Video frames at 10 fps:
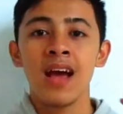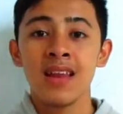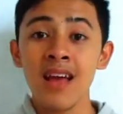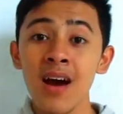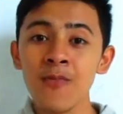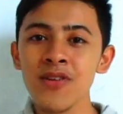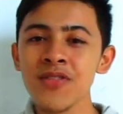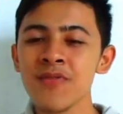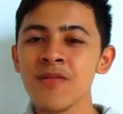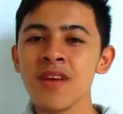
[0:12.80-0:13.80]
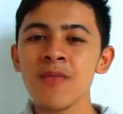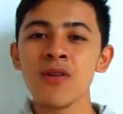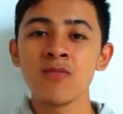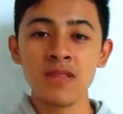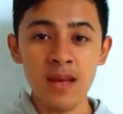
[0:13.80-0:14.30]
Nah buat teman-teman yang
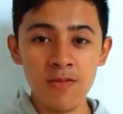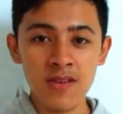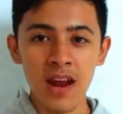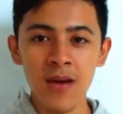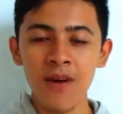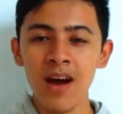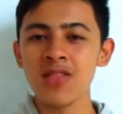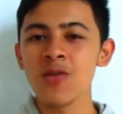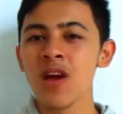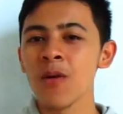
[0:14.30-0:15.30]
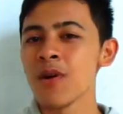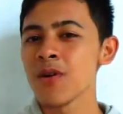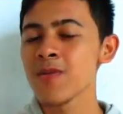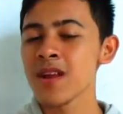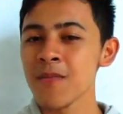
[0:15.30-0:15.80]
belum subscribe atau yang
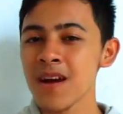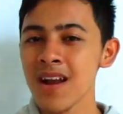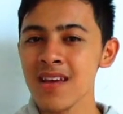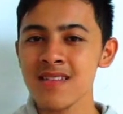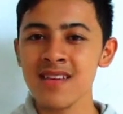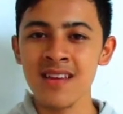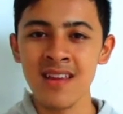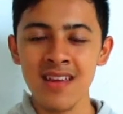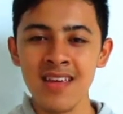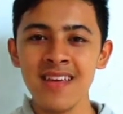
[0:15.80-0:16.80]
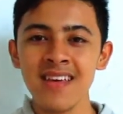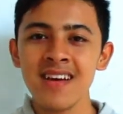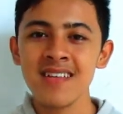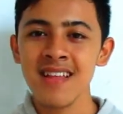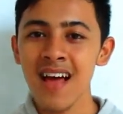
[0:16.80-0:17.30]
baru pertama kali ke channel
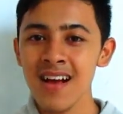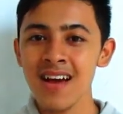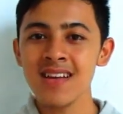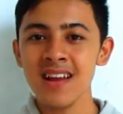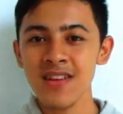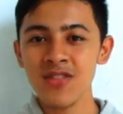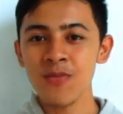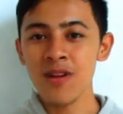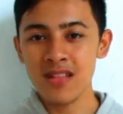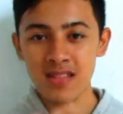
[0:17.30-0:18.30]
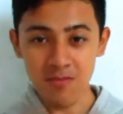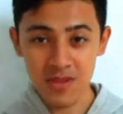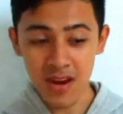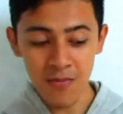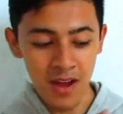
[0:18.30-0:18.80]
ini Silahkan klik tombol
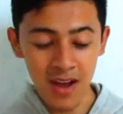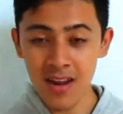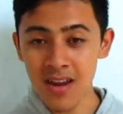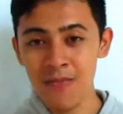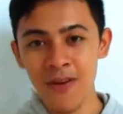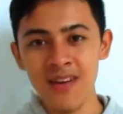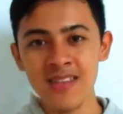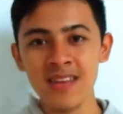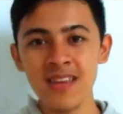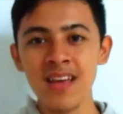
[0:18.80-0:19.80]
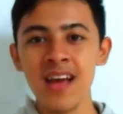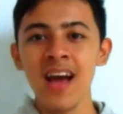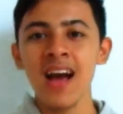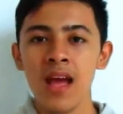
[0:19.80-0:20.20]
subscribe yang ada di bawah sini